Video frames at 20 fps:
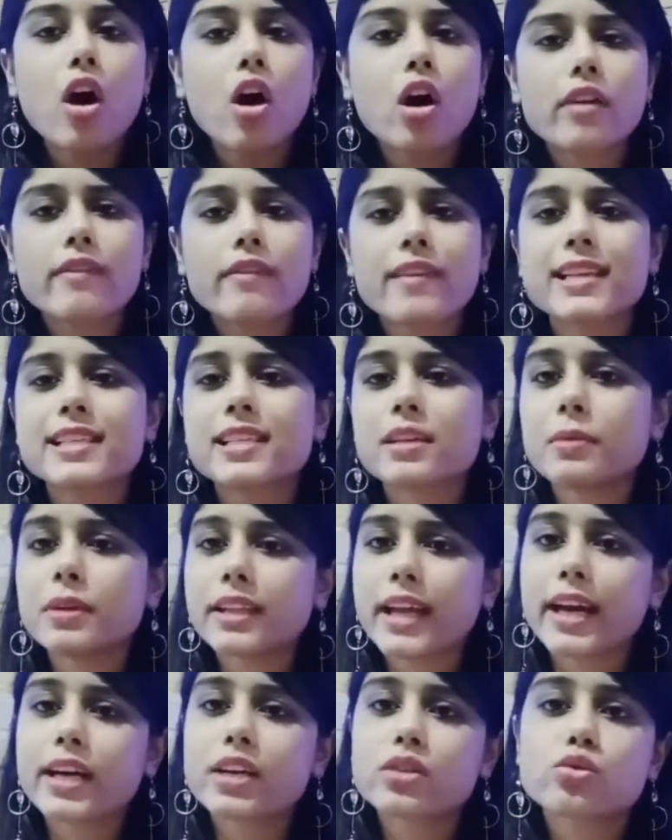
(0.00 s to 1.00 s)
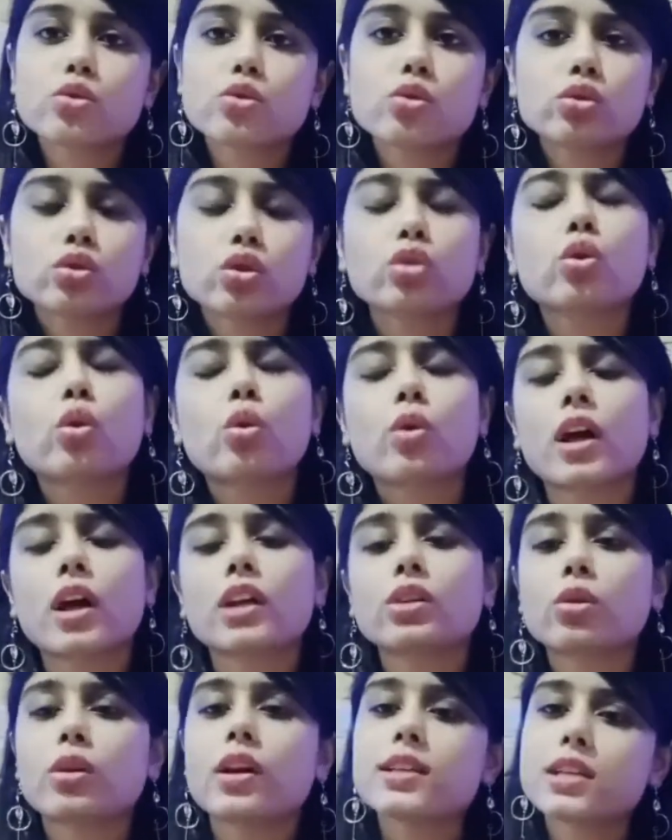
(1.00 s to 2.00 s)
और वैसे भी नाइट सूट तो थोड़ा
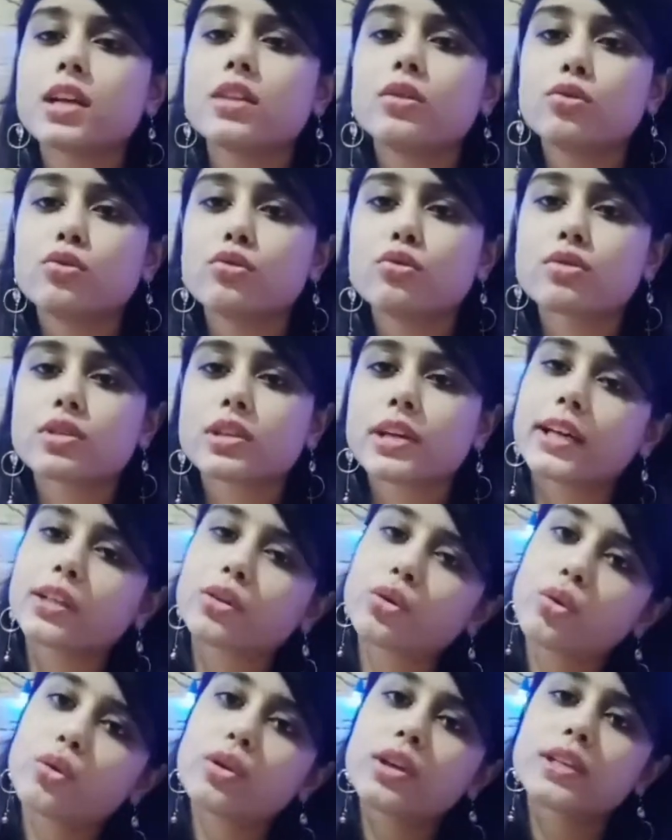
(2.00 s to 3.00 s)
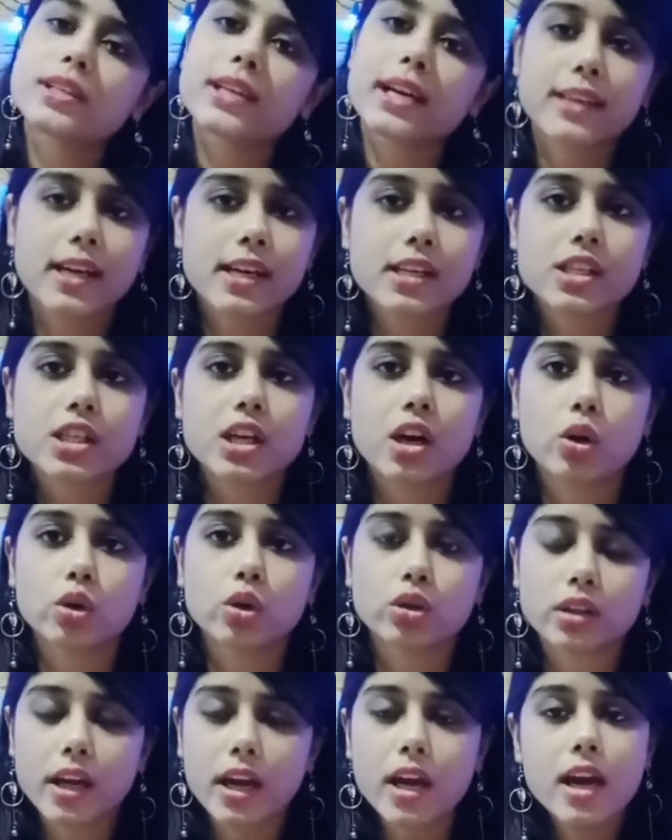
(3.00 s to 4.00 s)
थोड़ा सा लूज़ रहे तो ही ज़्यादा अच्छा
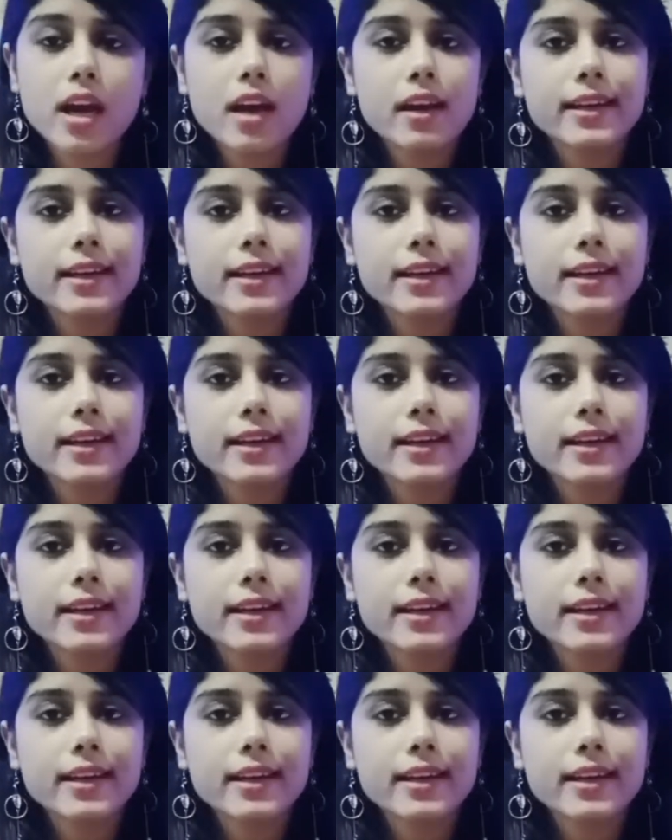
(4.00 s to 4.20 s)
होता है